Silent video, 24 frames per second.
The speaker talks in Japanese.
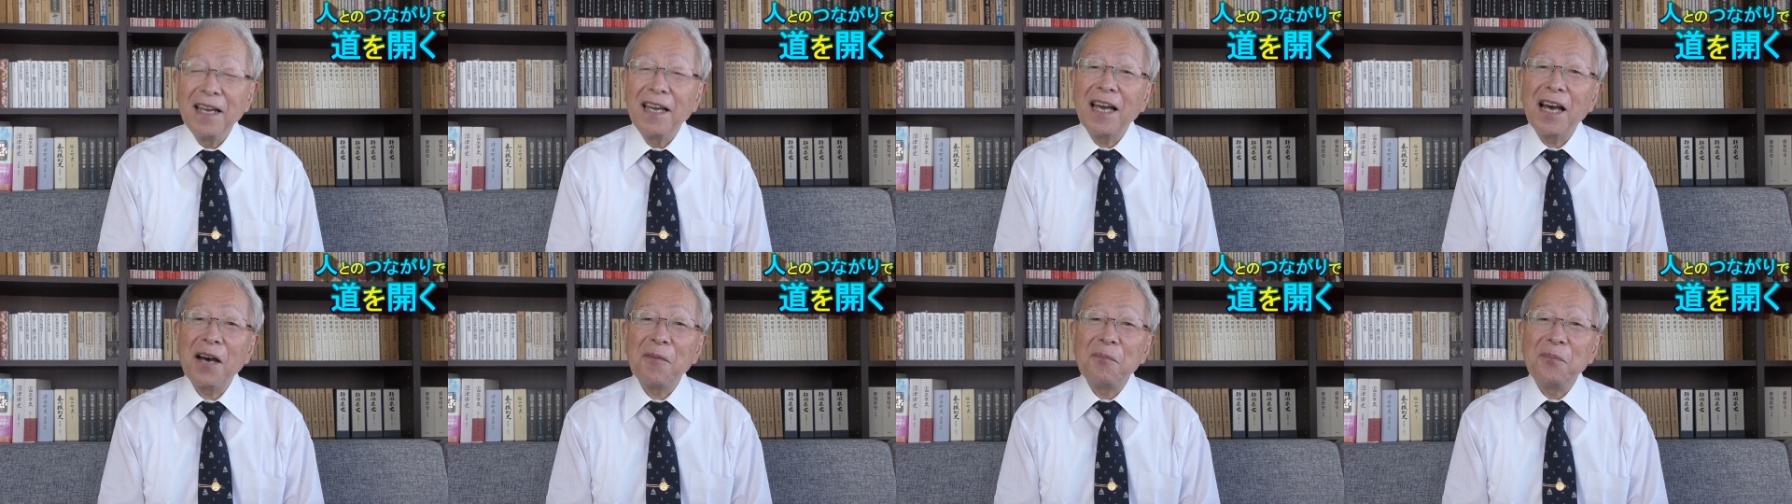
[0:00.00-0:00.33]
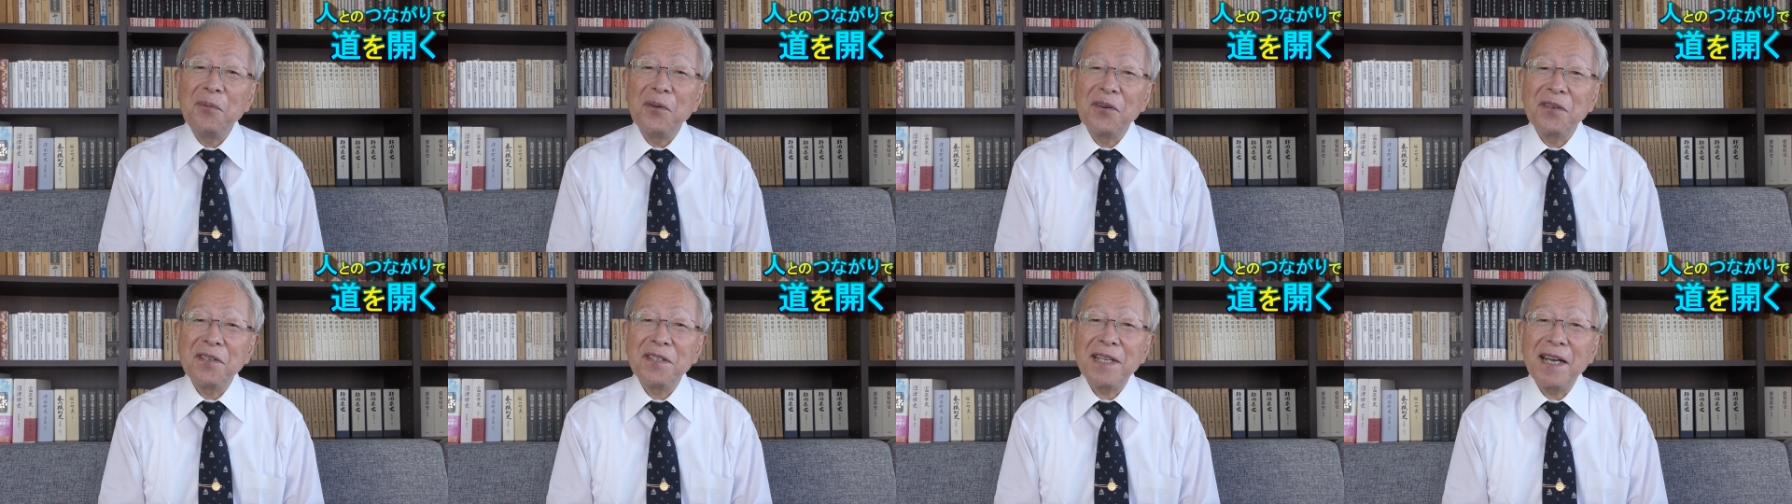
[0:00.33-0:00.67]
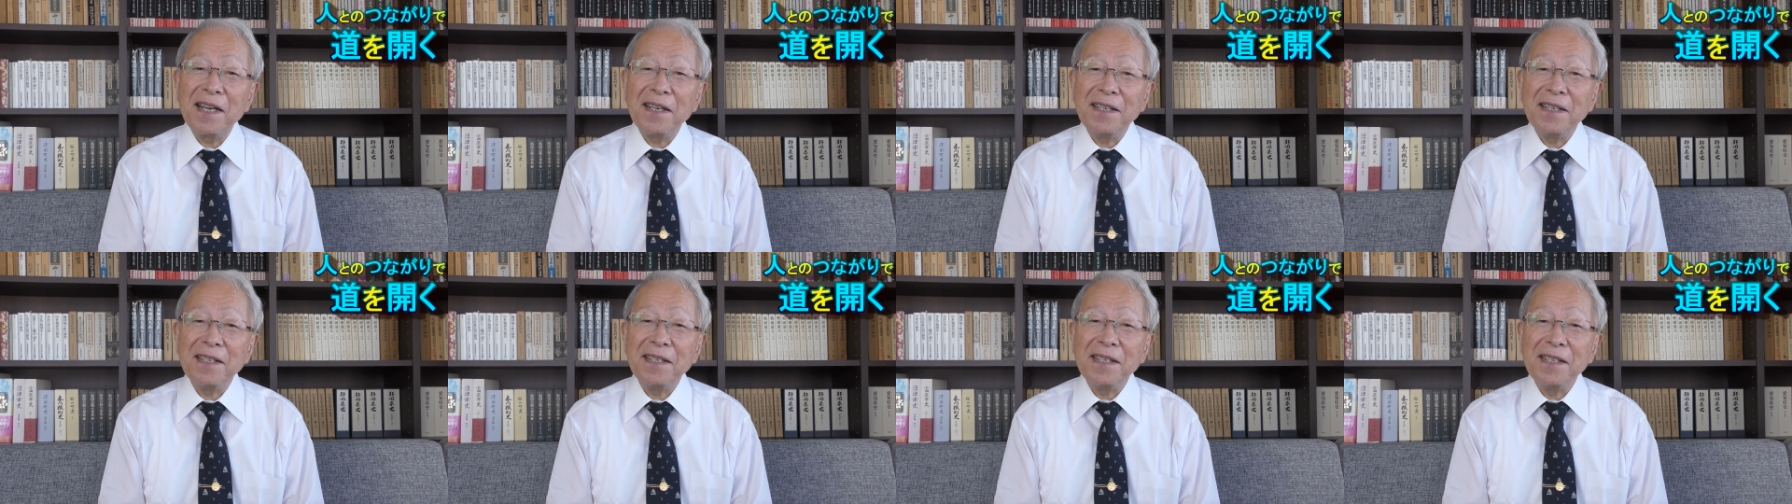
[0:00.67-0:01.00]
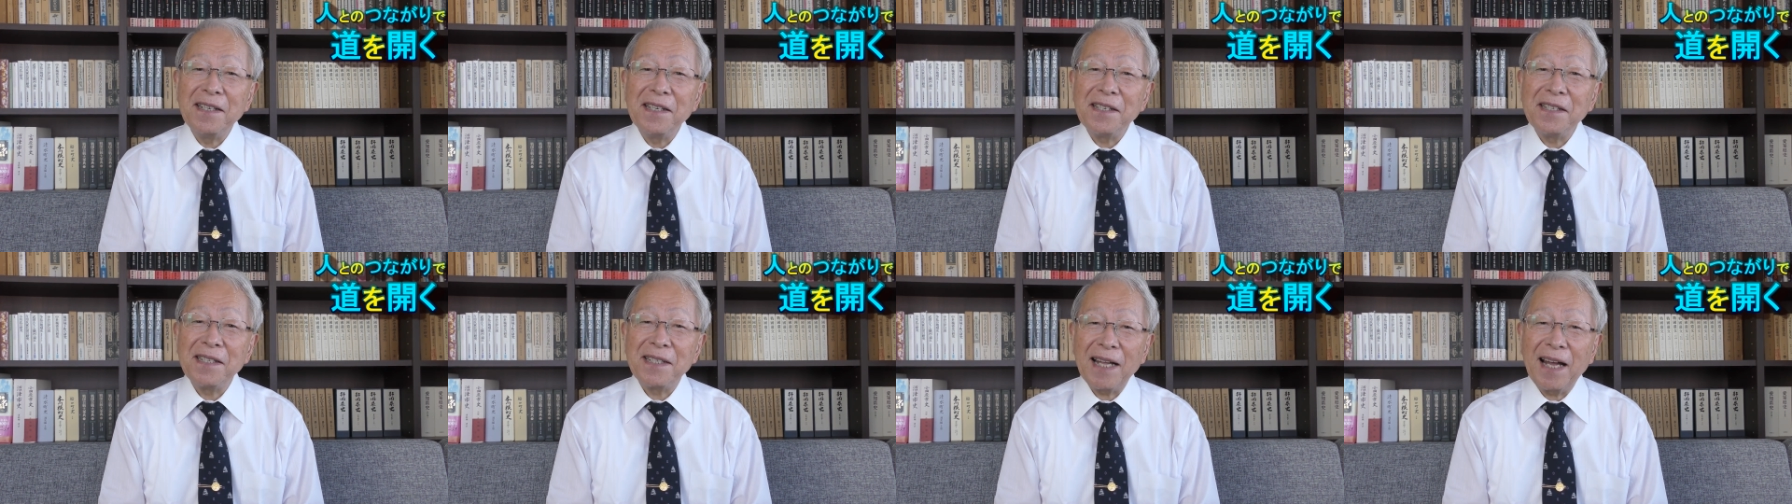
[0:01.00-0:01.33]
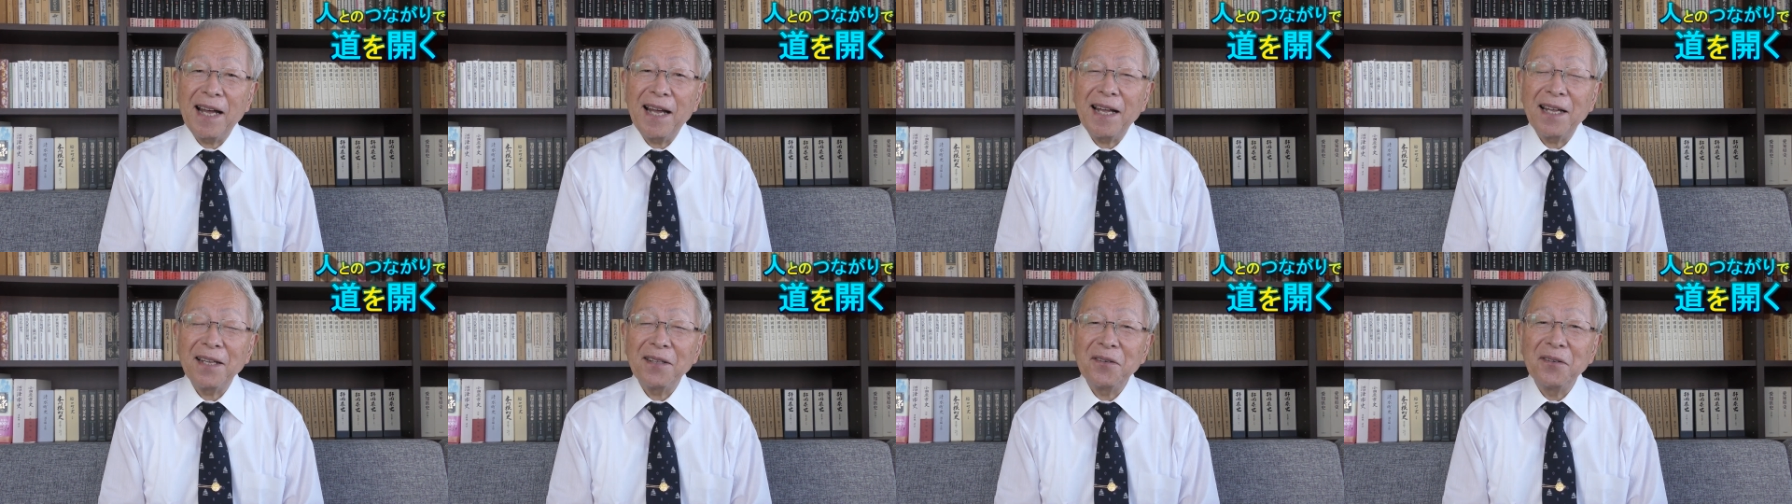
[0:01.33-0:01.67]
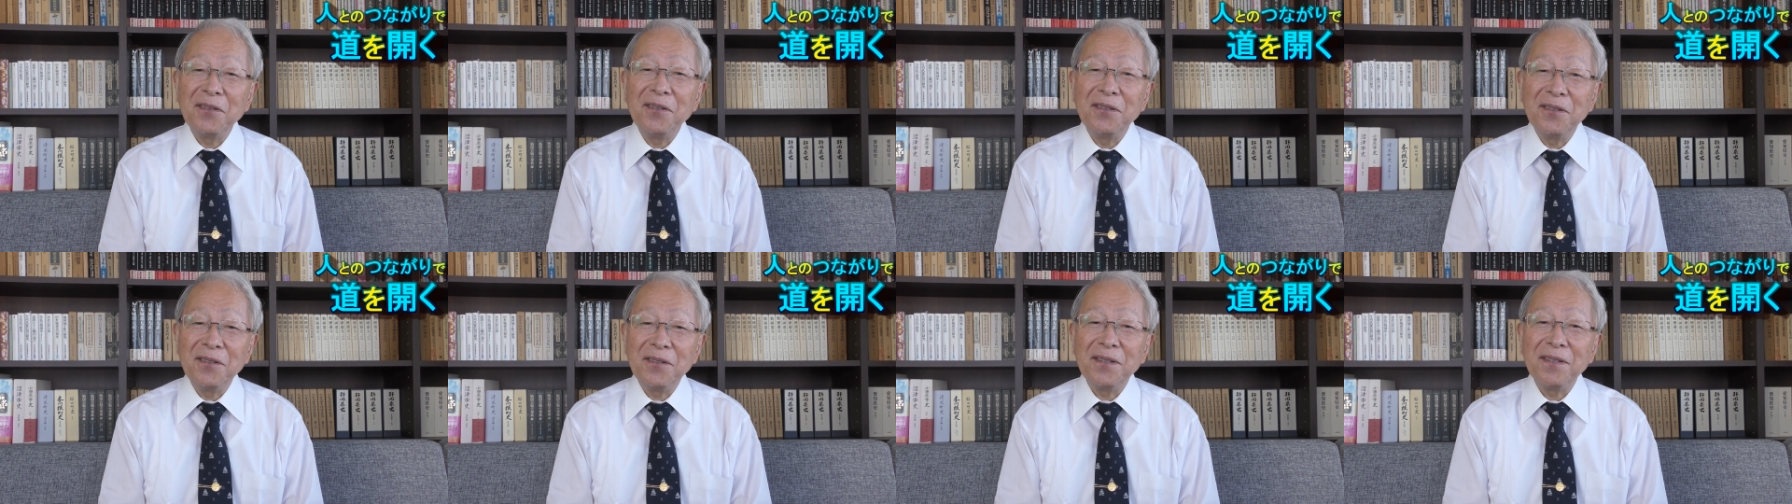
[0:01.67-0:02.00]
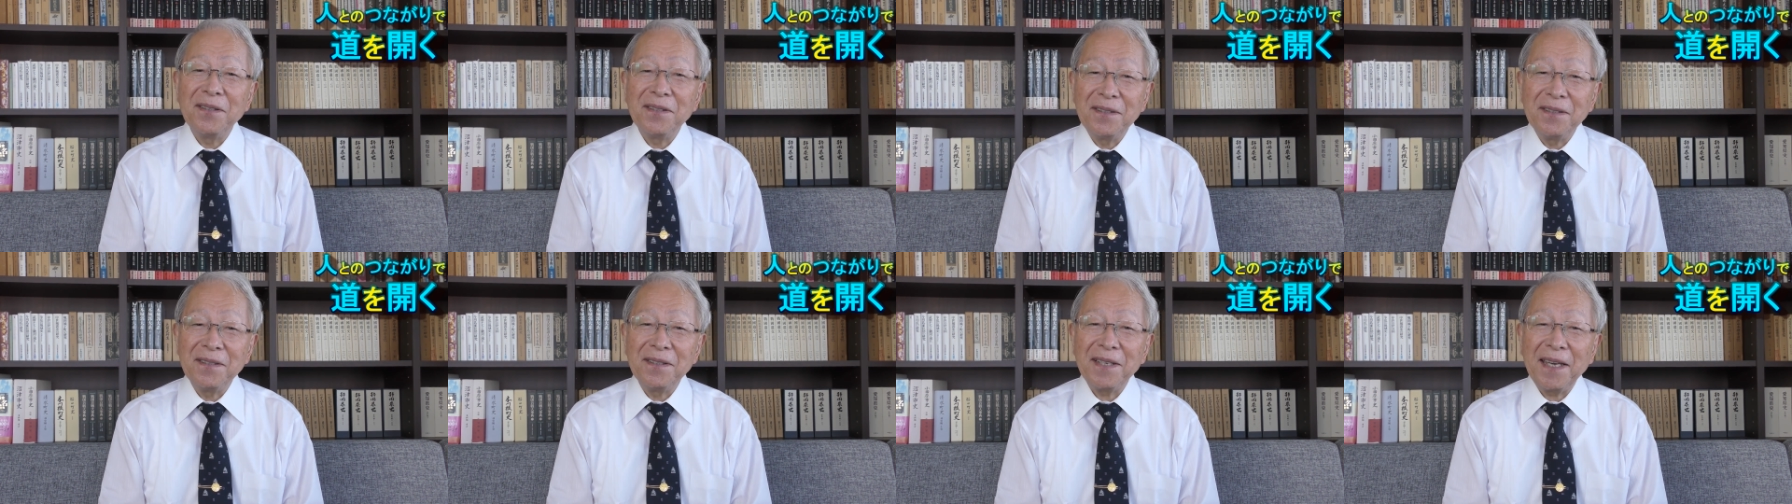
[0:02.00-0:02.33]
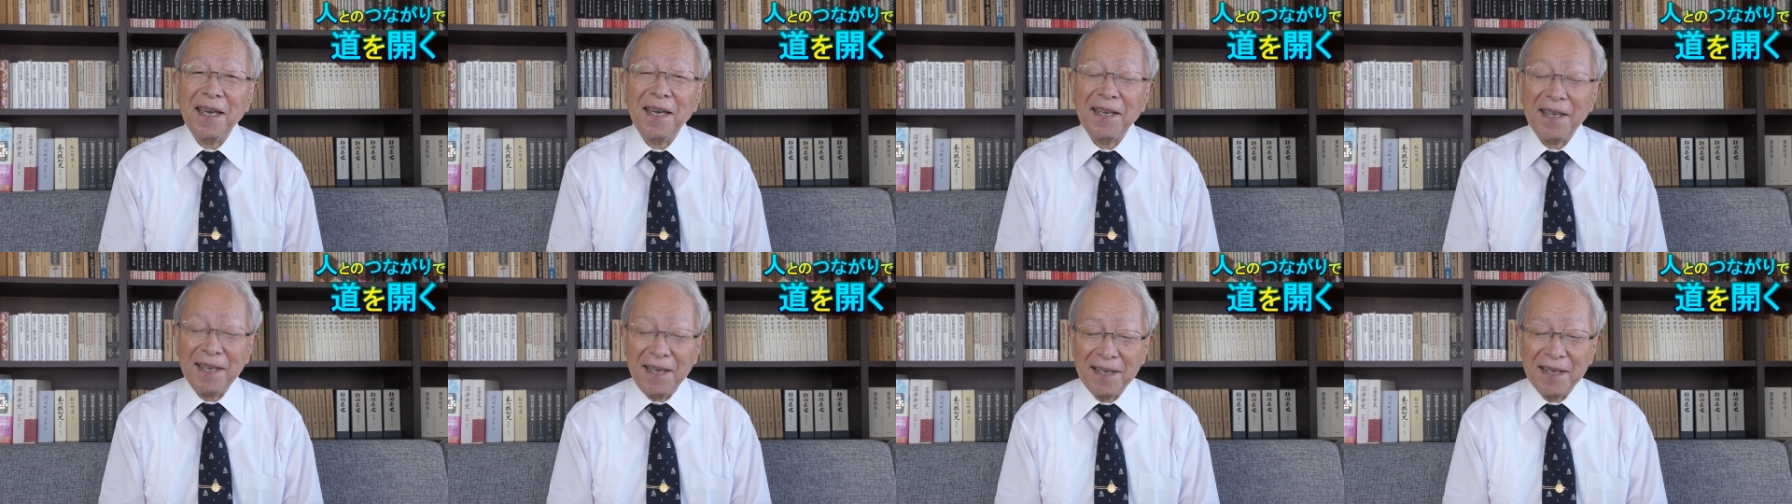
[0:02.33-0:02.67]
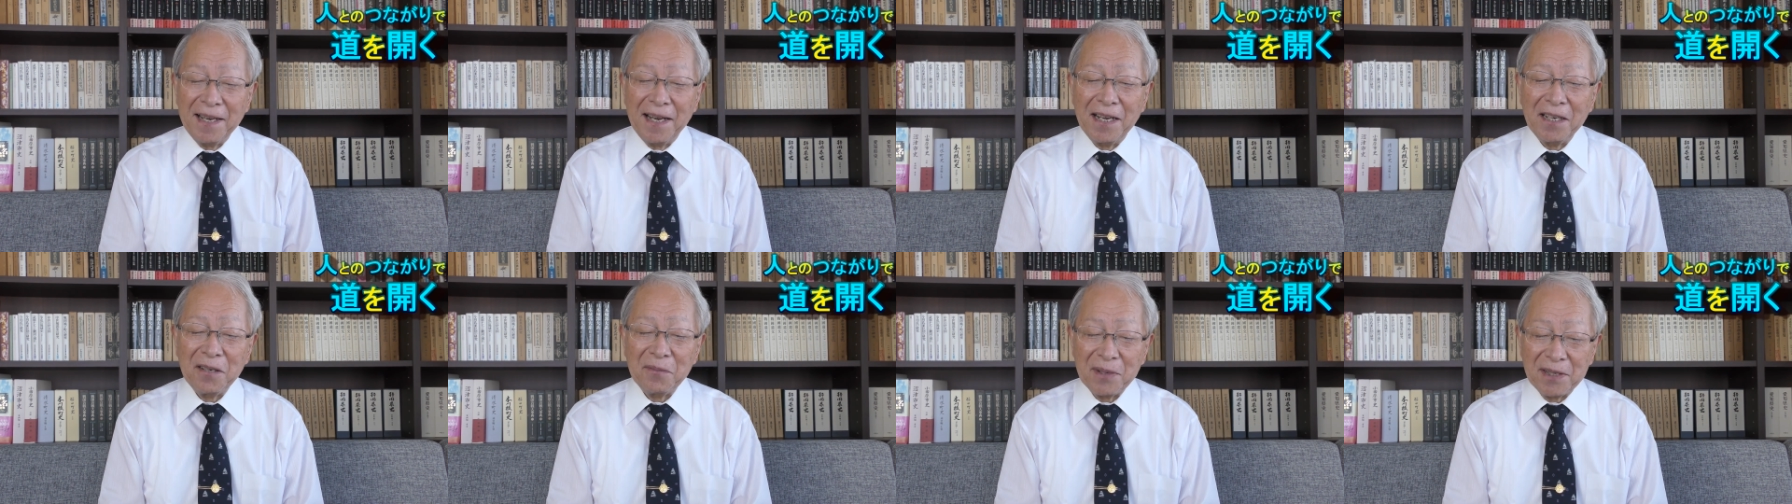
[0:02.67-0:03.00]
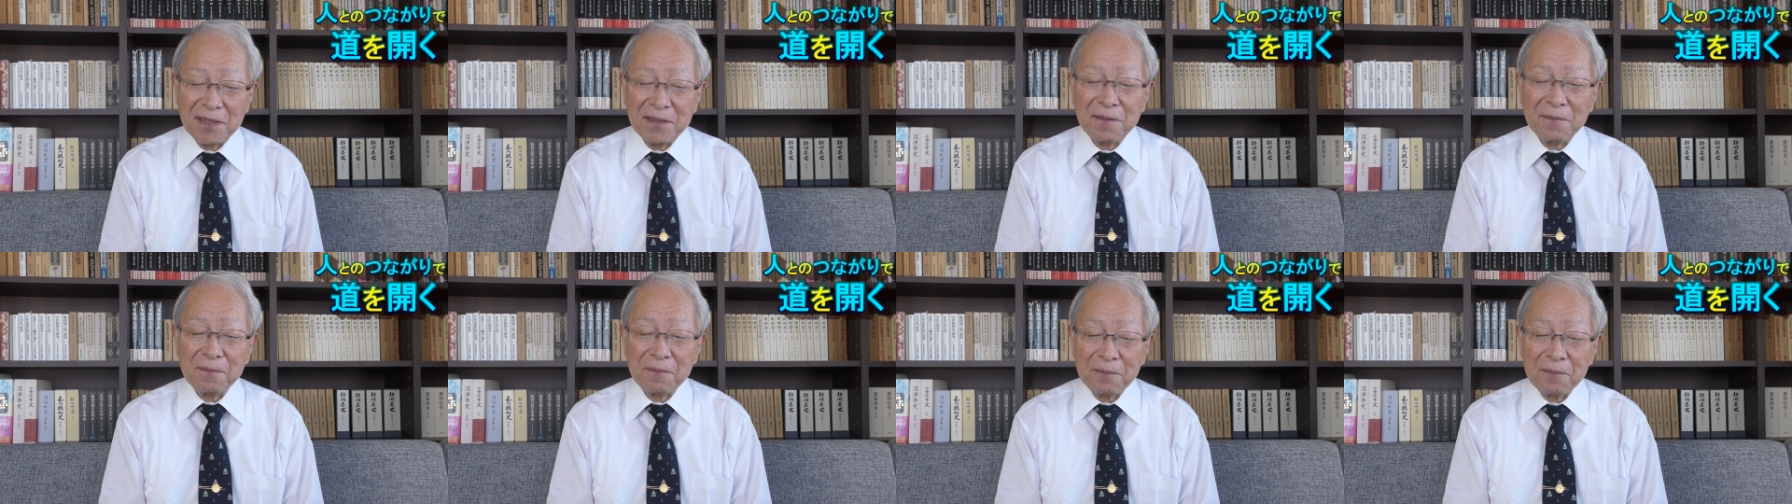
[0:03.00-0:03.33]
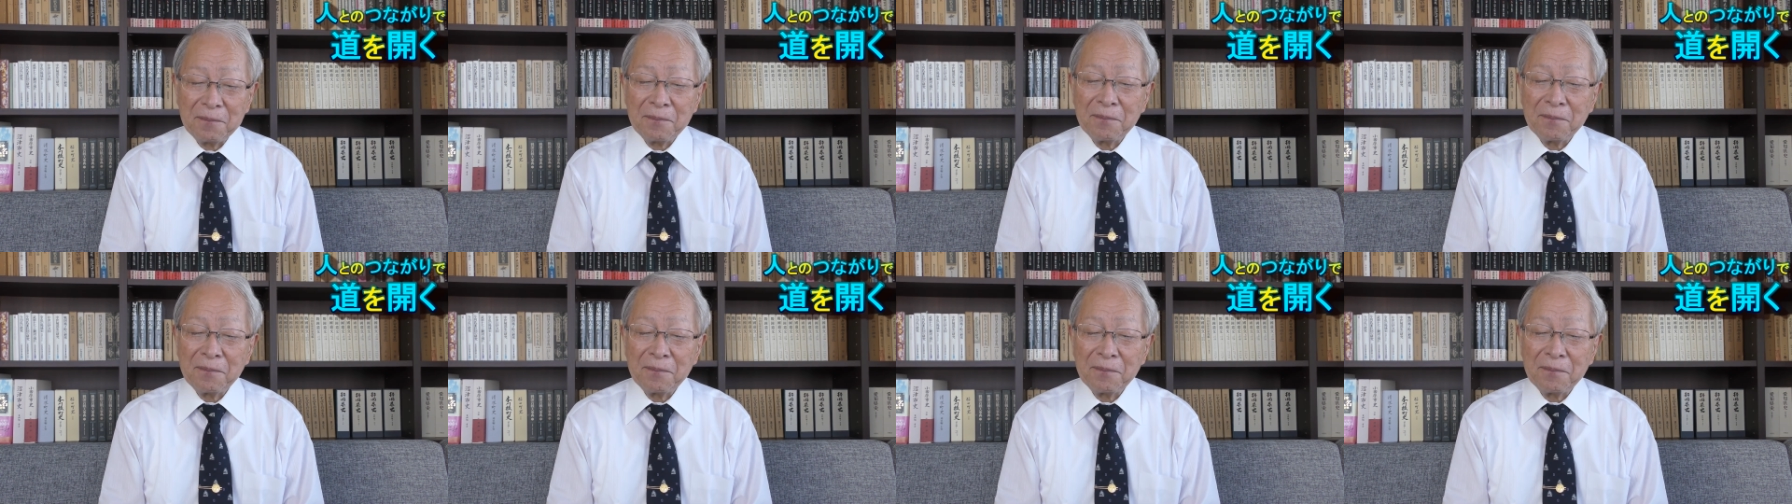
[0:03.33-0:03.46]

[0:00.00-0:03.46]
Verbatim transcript: 発表したりしたという経験があります。